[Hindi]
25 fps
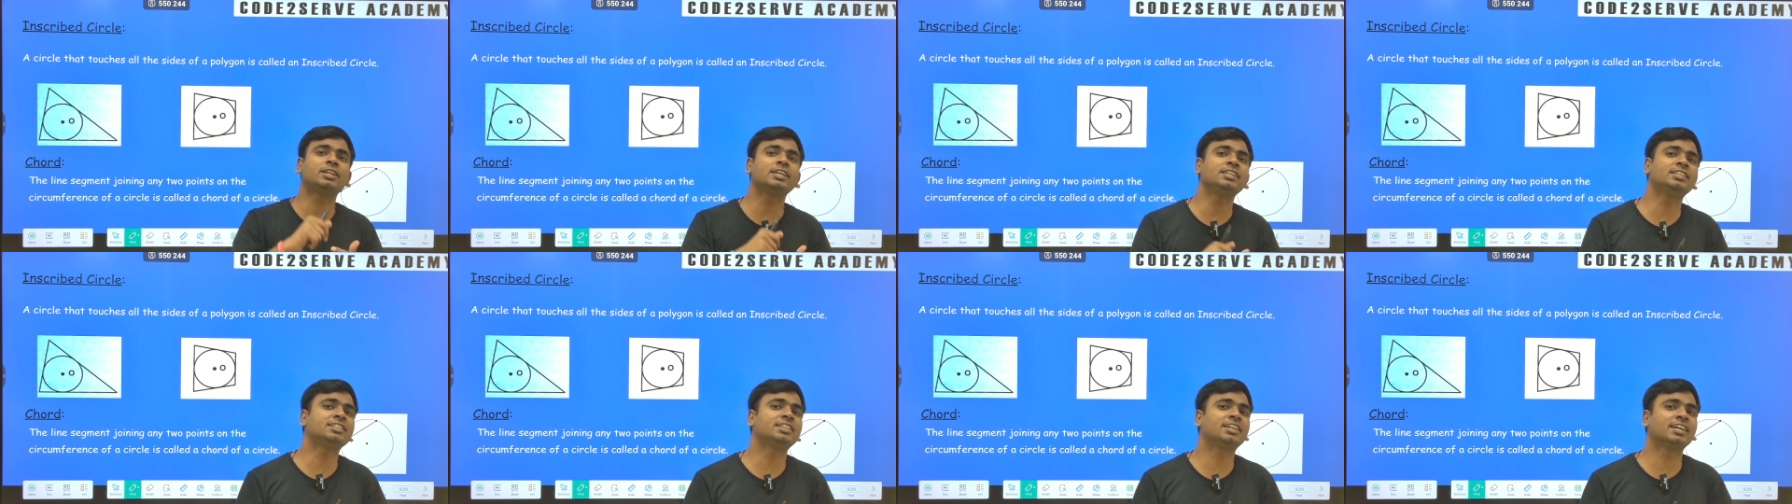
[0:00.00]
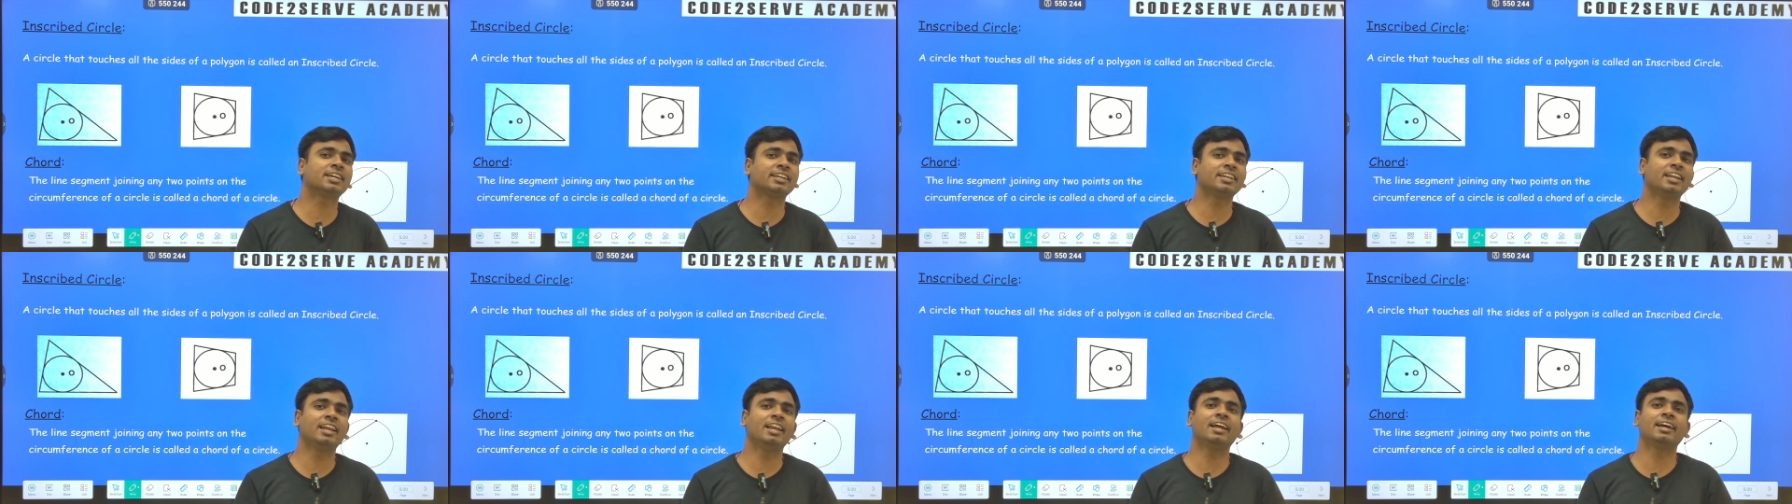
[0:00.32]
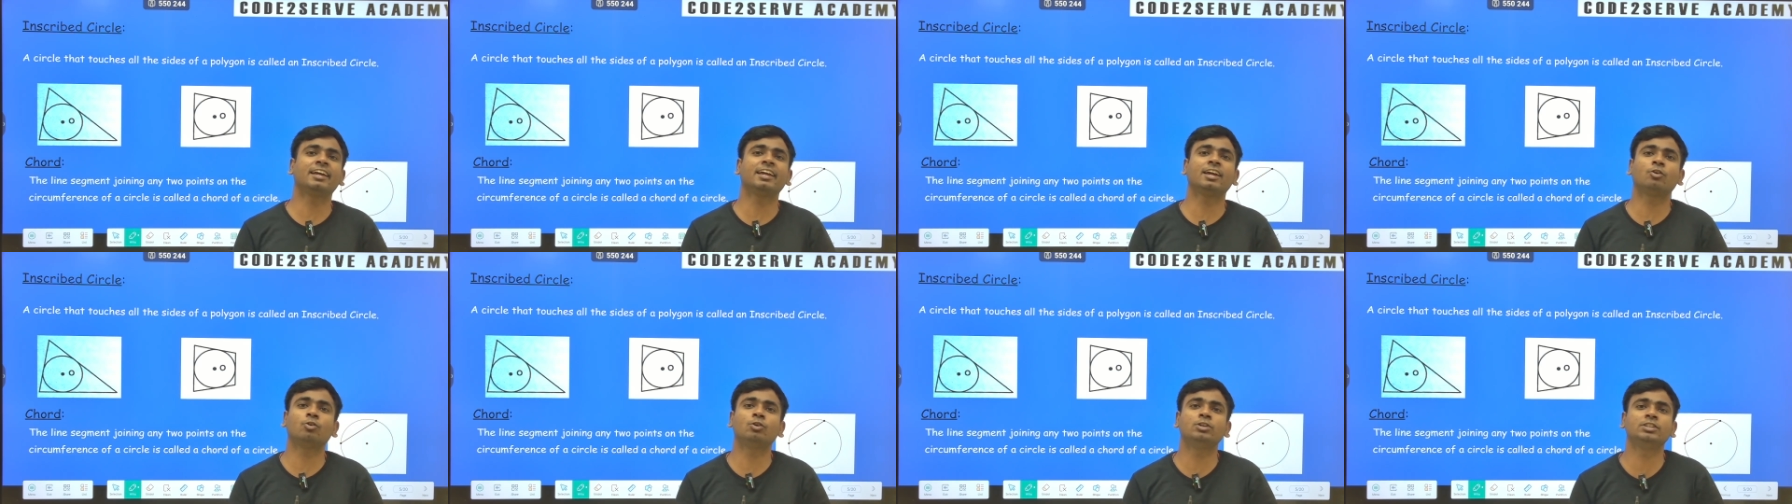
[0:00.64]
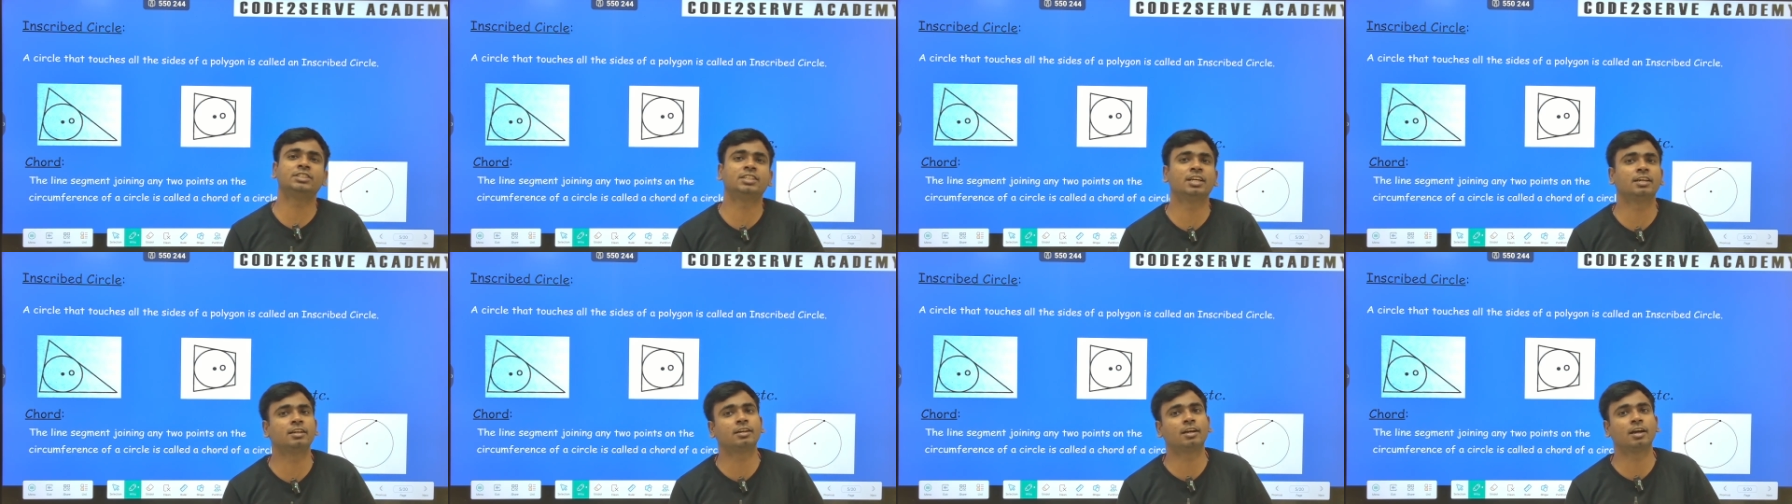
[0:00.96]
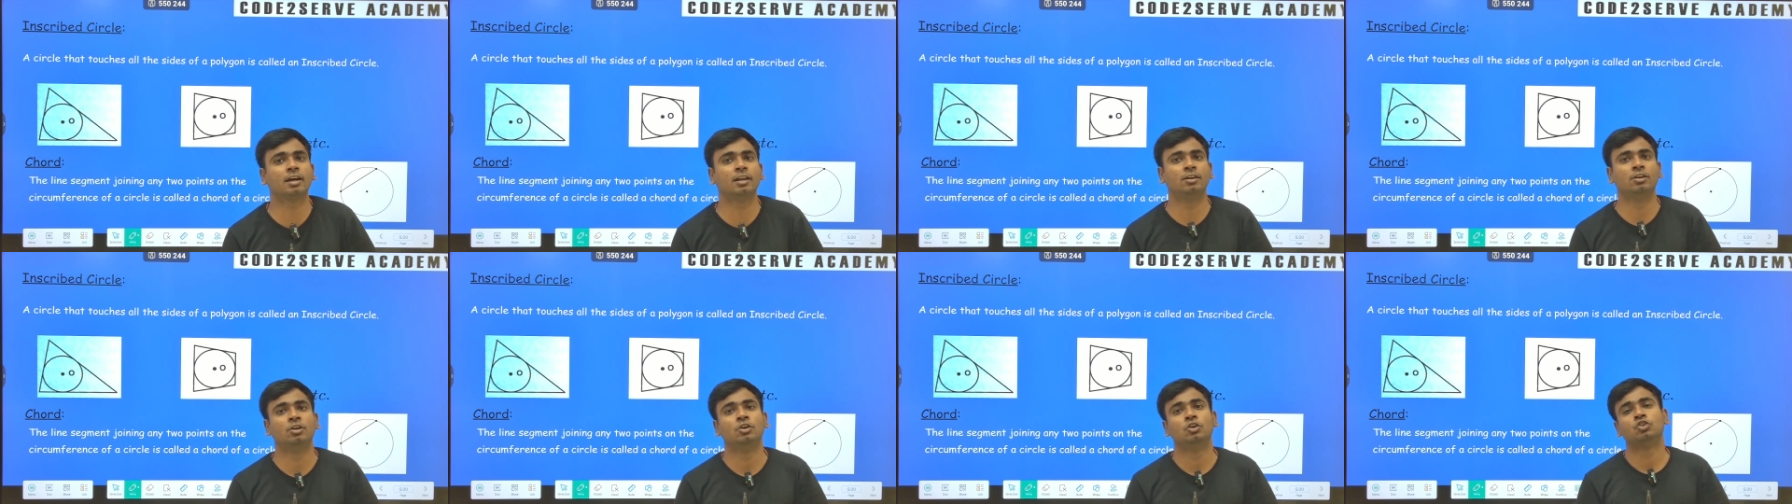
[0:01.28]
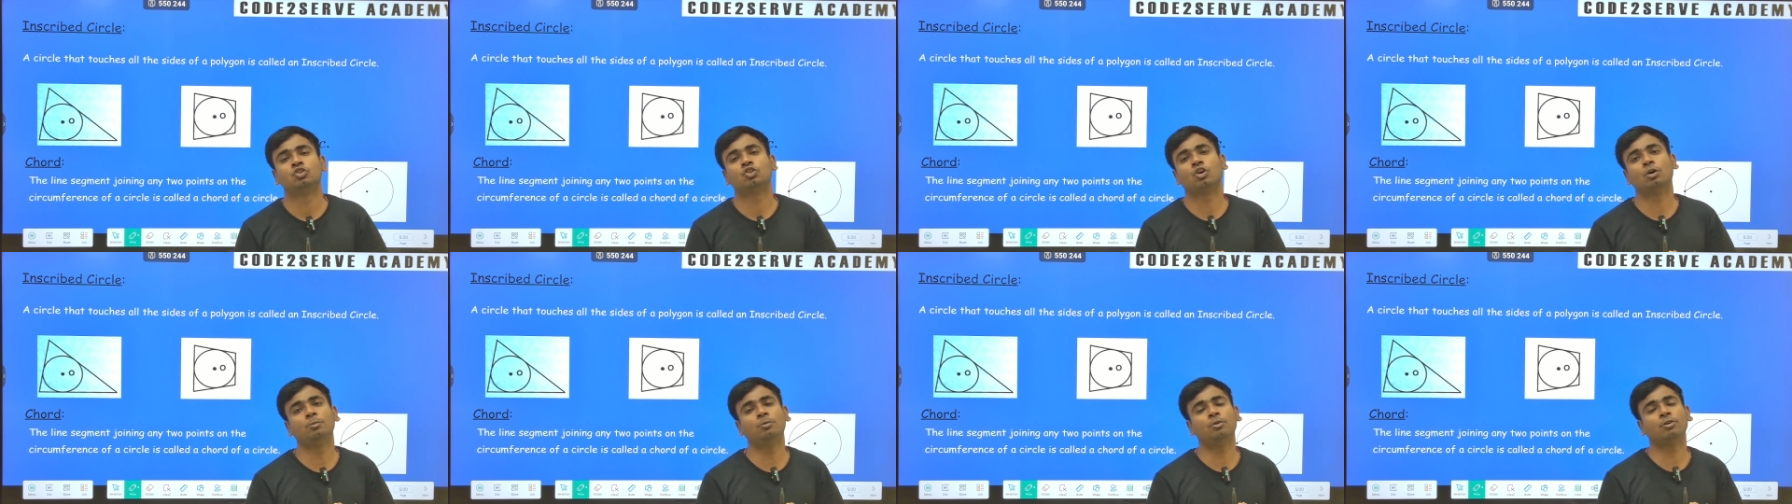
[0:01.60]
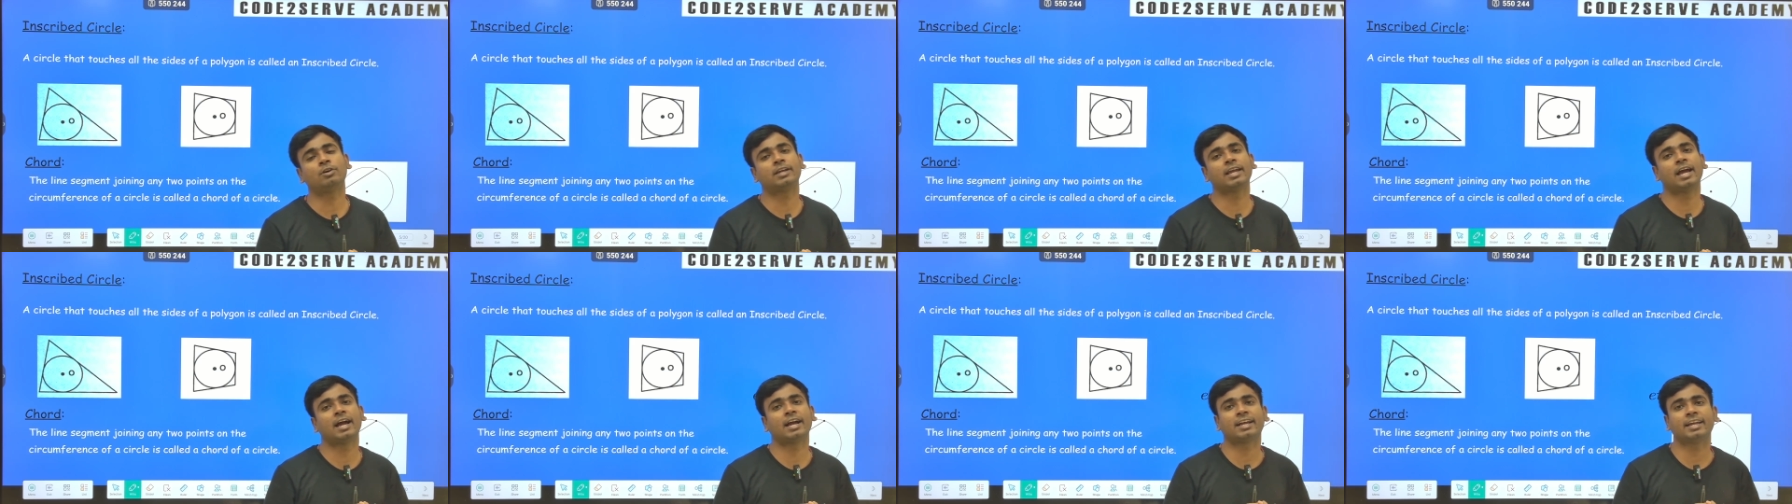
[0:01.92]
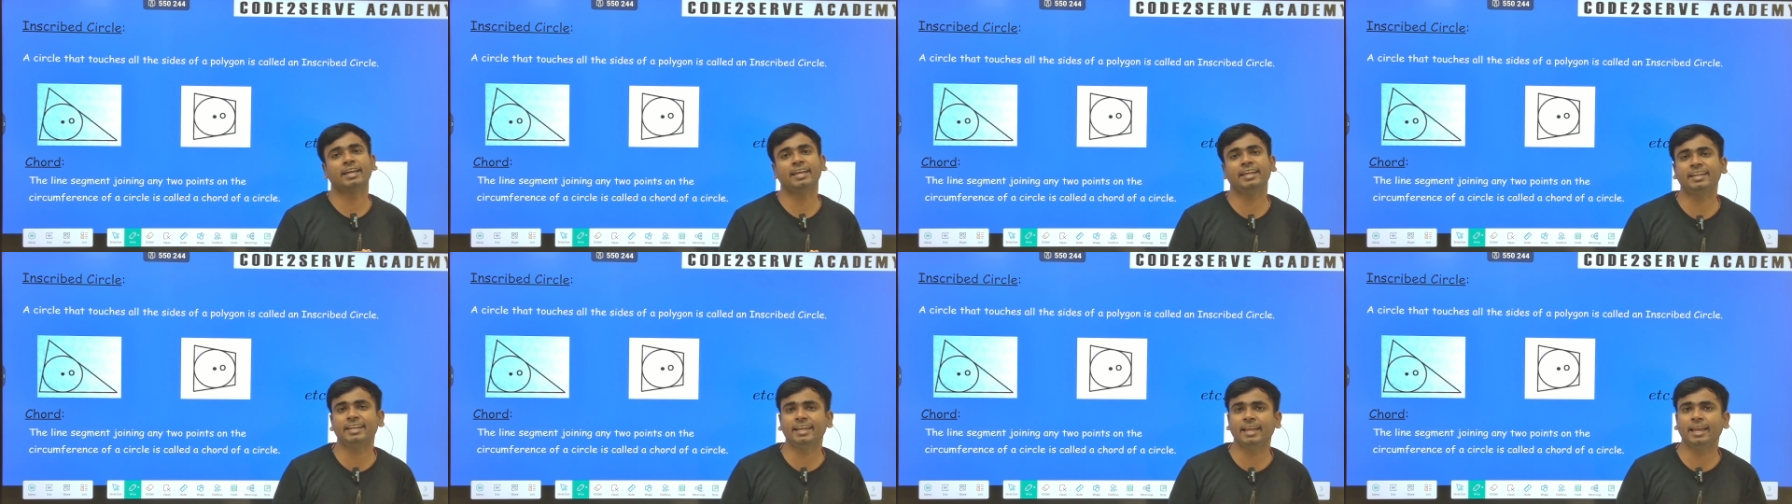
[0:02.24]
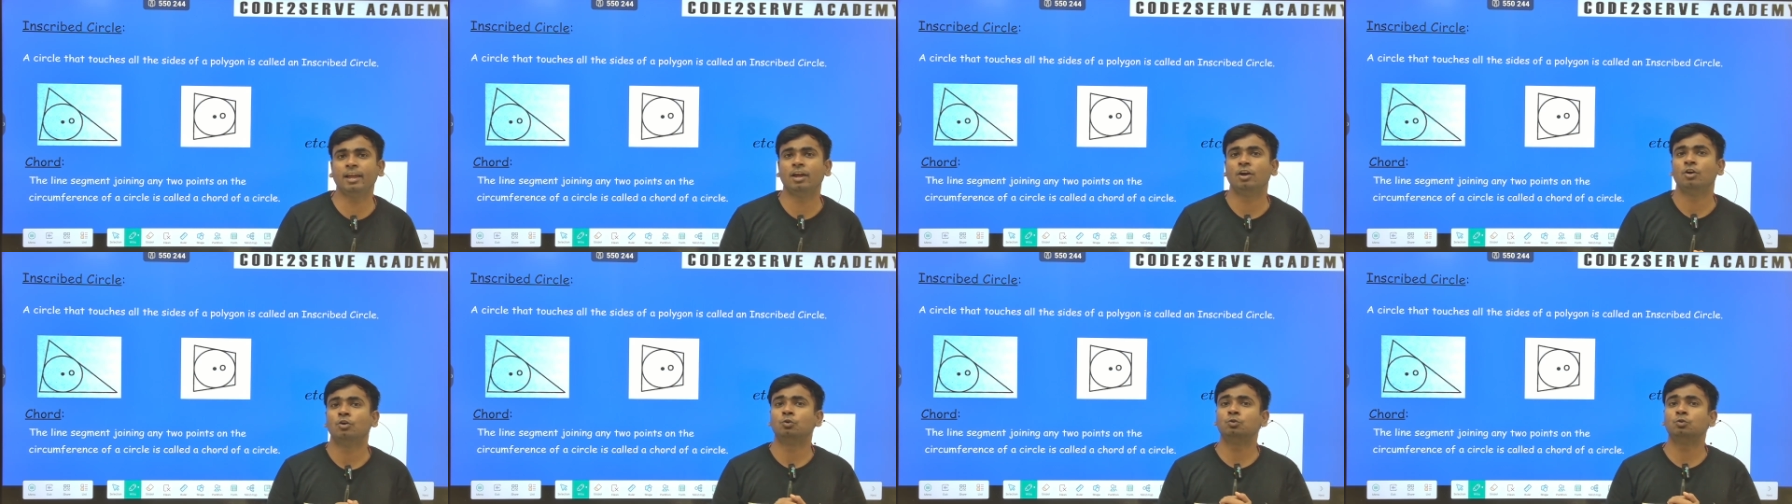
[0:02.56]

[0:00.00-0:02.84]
टच करने लगे कोई सर्कल तो हम लोग क्या कहेंगे